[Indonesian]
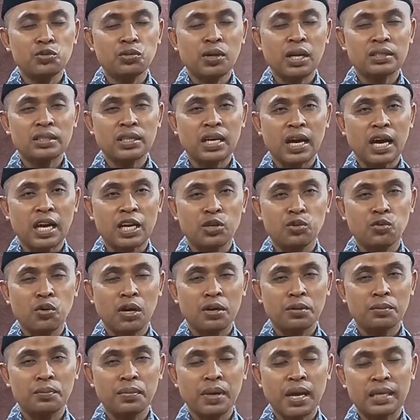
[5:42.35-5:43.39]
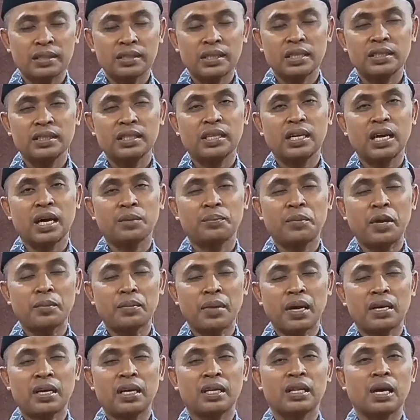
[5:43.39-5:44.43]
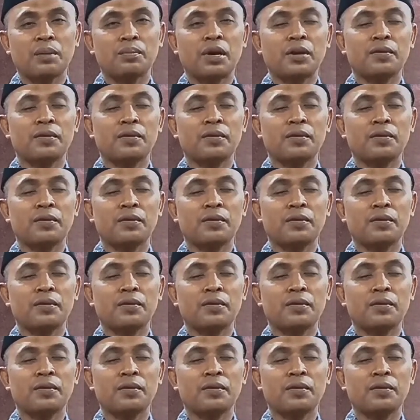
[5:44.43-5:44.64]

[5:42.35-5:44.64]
sudah sangat luar biasa jika memang kita